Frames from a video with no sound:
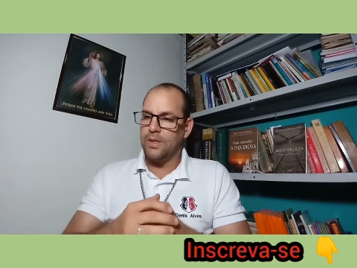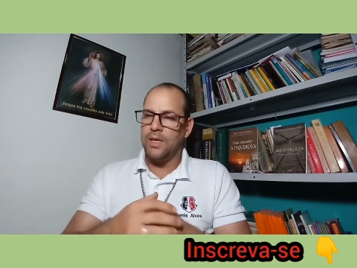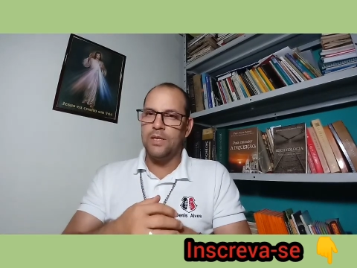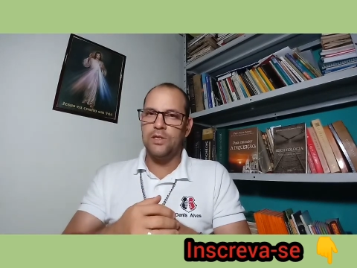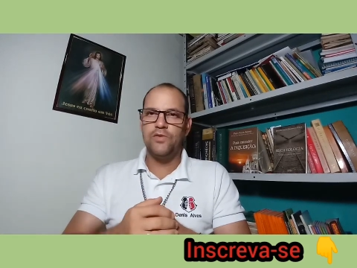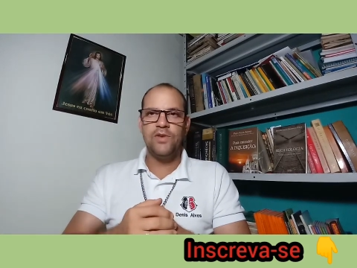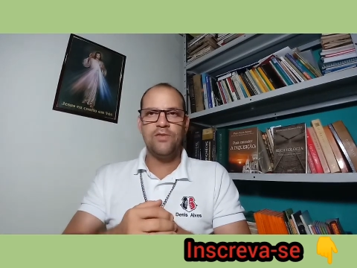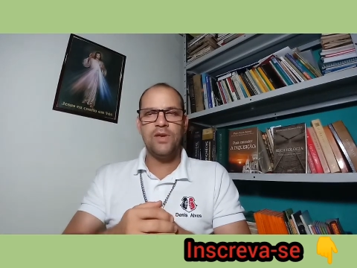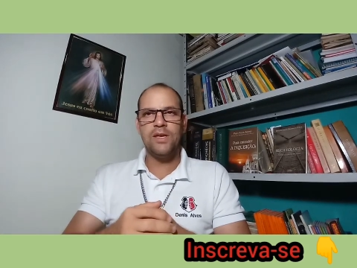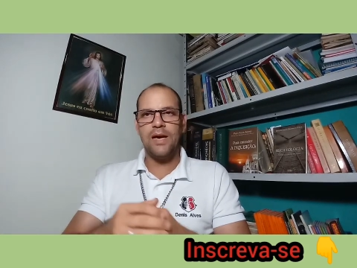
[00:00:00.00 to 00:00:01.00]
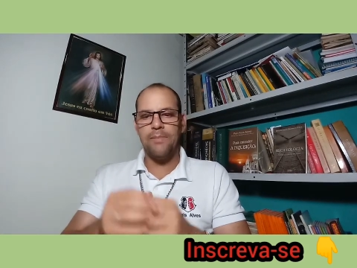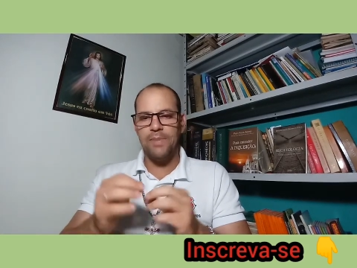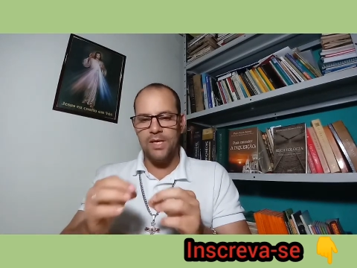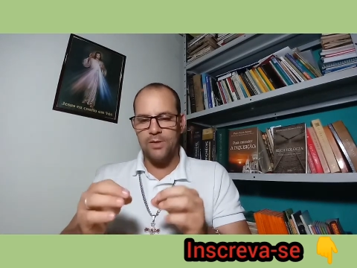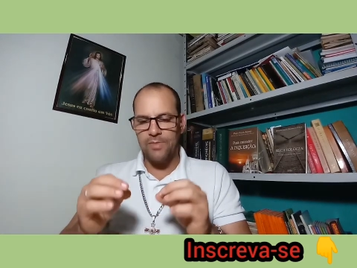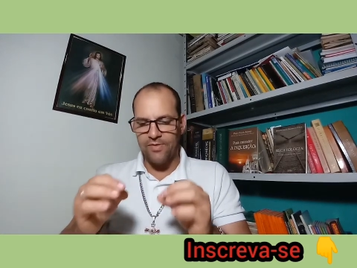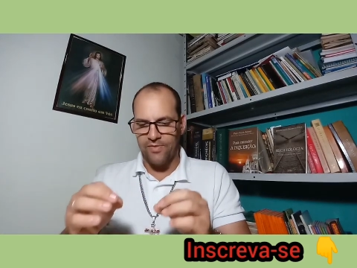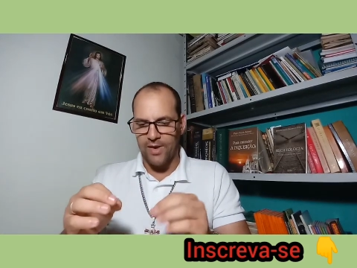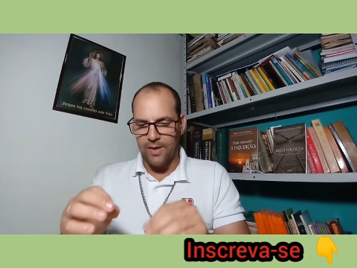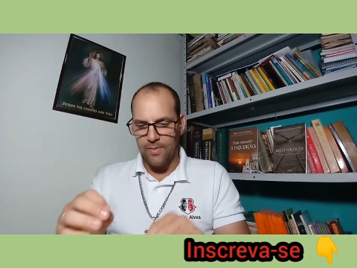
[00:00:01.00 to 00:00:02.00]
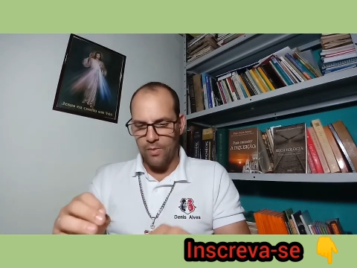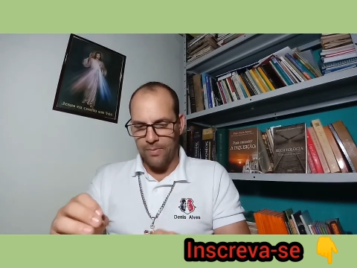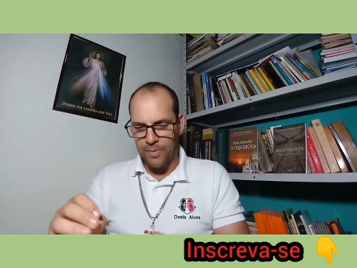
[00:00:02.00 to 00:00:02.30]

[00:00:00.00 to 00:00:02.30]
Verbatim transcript: eles vivem a mesma fé. O